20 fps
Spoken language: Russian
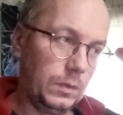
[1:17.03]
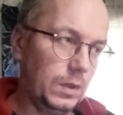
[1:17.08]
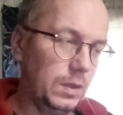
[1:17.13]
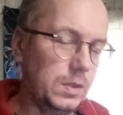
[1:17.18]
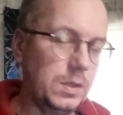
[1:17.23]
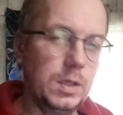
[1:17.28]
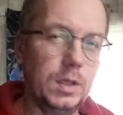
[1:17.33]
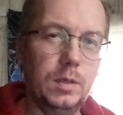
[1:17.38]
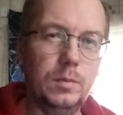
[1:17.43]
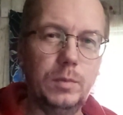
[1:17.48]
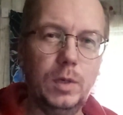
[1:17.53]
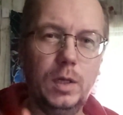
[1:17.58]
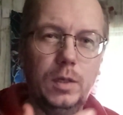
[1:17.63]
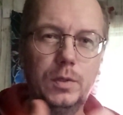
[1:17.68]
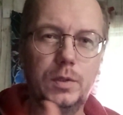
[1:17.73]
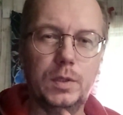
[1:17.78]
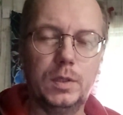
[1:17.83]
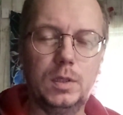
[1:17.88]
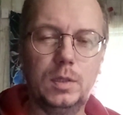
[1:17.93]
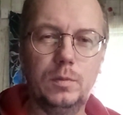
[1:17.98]

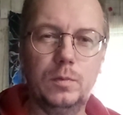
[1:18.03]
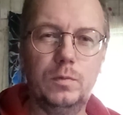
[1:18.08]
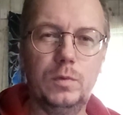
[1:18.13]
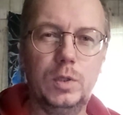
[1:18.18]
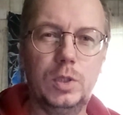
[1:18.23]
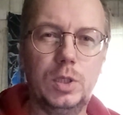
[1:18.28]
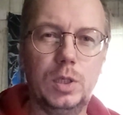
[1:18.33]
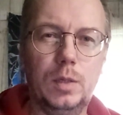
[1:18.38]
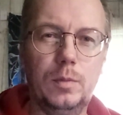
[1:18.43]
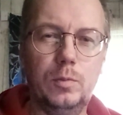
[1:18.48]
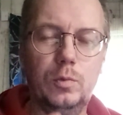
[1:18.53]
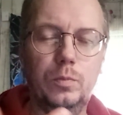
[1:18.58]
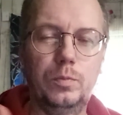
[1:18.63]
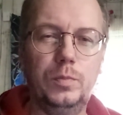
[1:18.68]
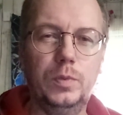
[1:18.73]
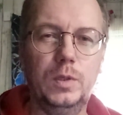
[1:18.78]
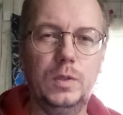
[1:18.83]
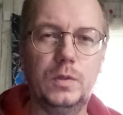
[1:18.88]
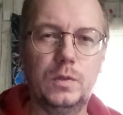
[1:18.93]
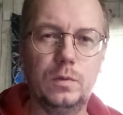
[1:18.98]
занимаются этими вещами,
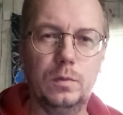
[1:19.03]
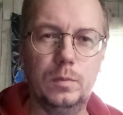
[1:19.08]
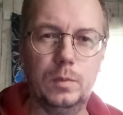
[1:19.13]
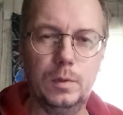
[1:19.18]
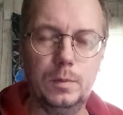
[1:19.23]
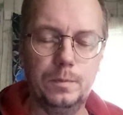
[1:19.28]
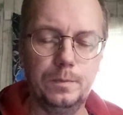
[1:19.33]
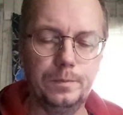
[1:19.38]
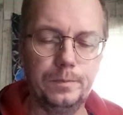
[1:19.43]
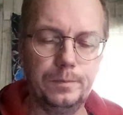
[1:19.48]
убийствами.